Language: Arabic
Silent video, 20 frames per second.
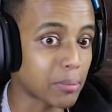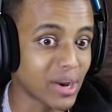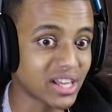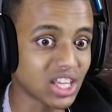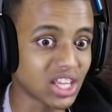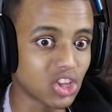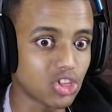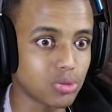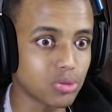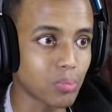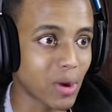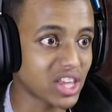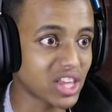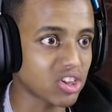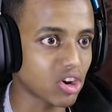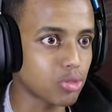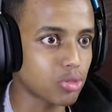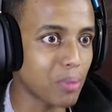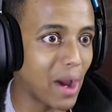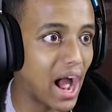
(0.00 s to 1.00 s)
ما يقدر ما
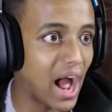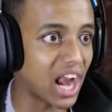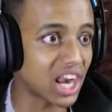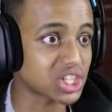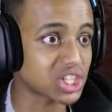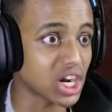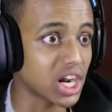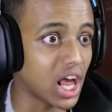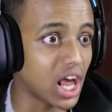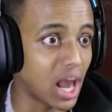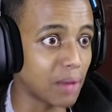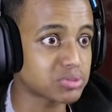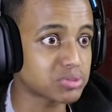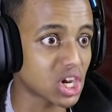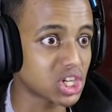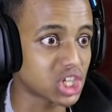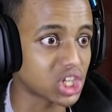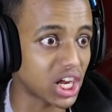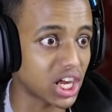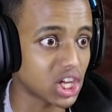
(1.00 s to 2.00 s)
يقدر يذبحها علشانها لابسه
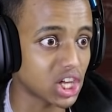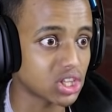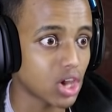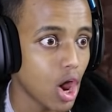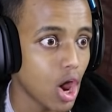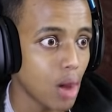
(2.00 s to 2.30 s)
الجاكيت